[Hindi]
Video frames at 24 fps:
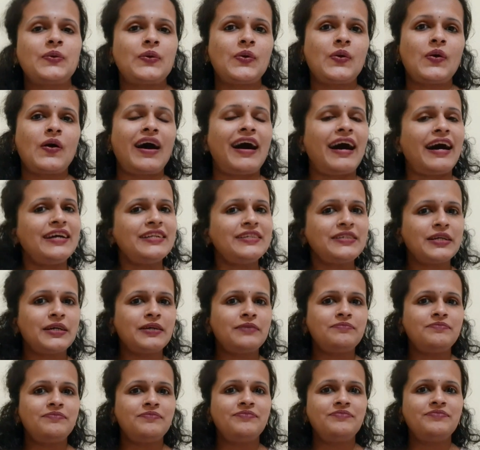तो आज
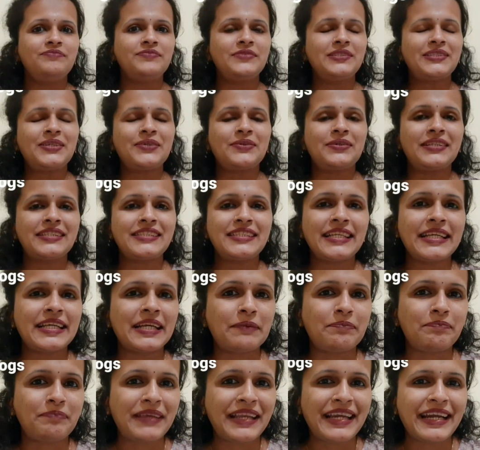हम थोड़े से
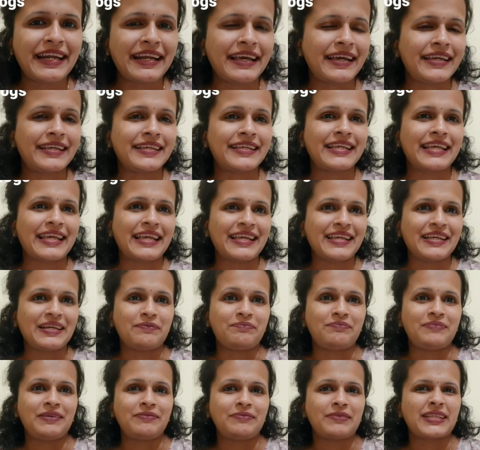गप्पे लड़ाएंगे
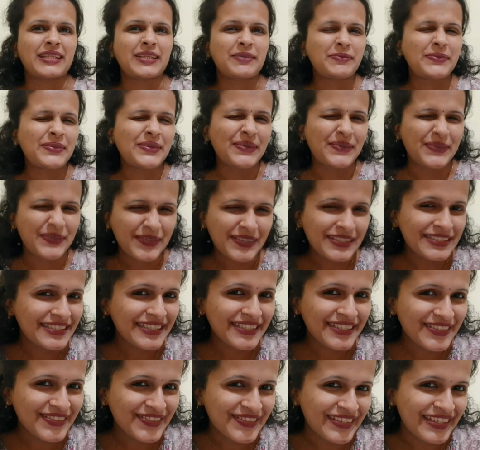गप्पे मतलब थोड़ी
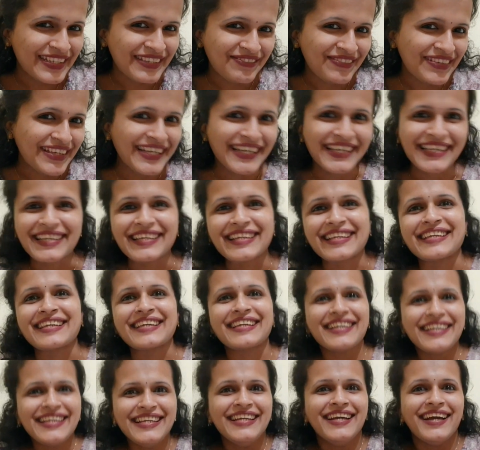सी चुगली भी
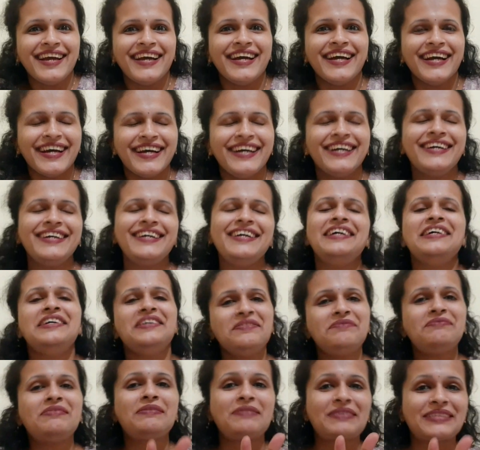
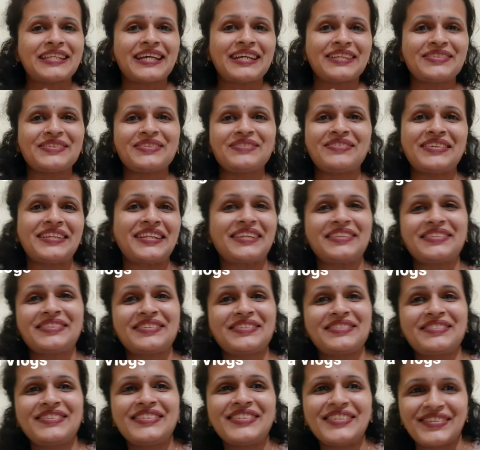करेंगे मैं बताती हूँ
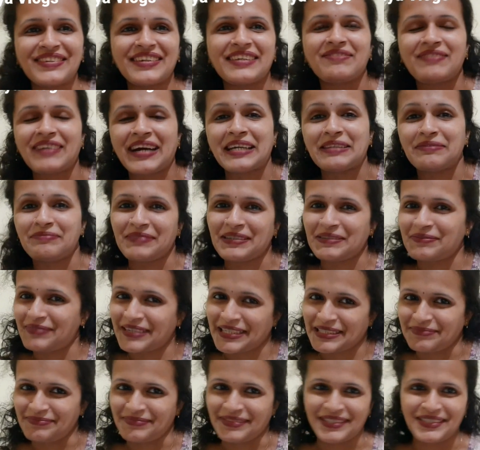बताती हूँ वो थोड़े बाद में
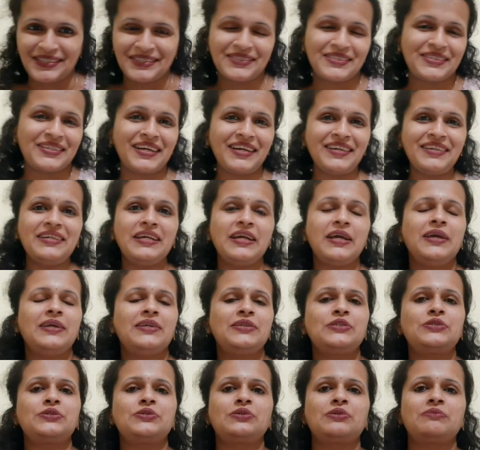बाद में हाँ
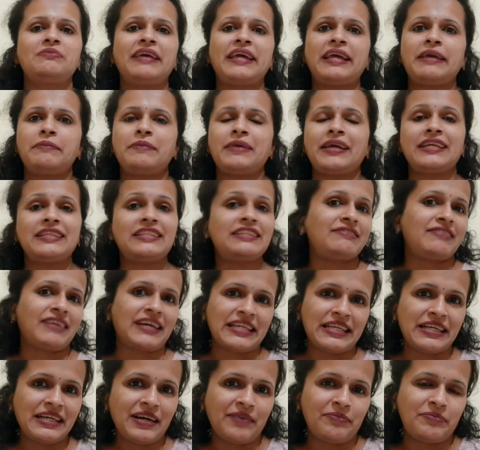शुरू में मैं
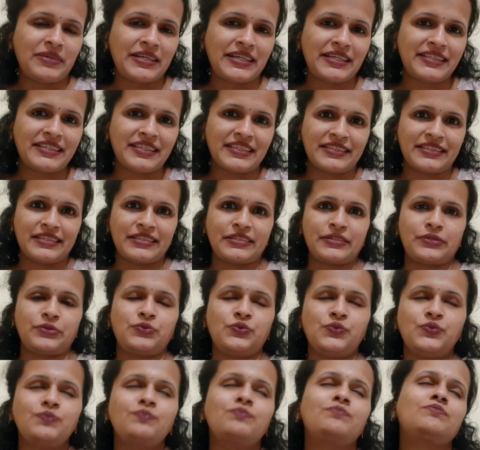दिवाली का अपडेट दे
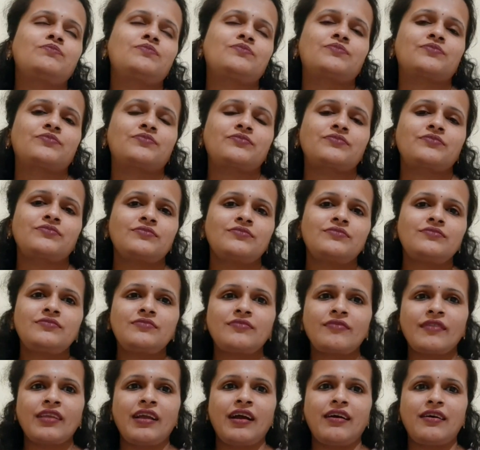देती हूँ
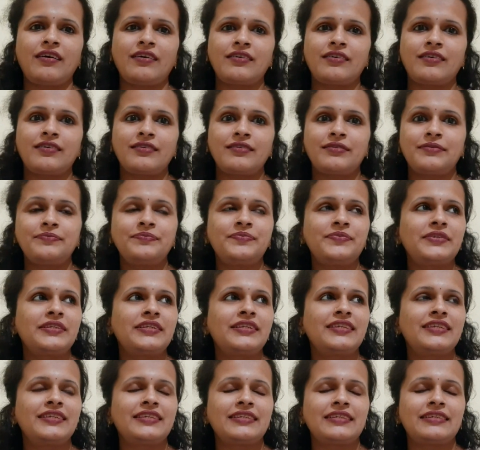
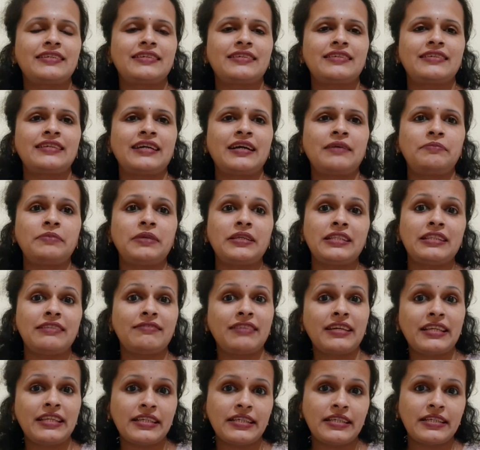यहाँ पे
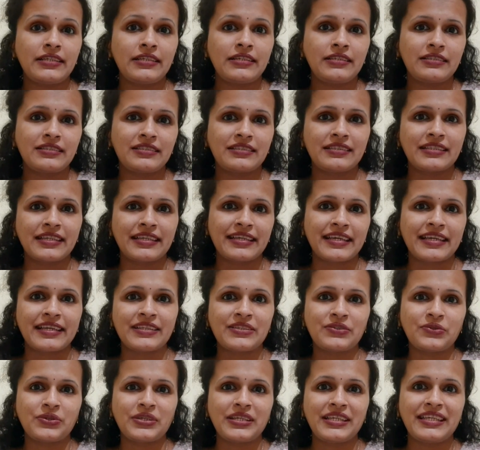दिवाली की
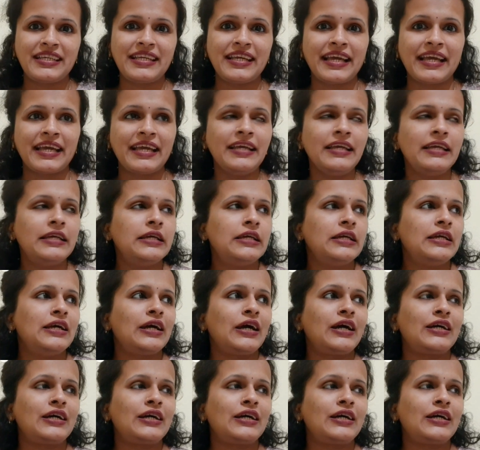तैयारी तो की है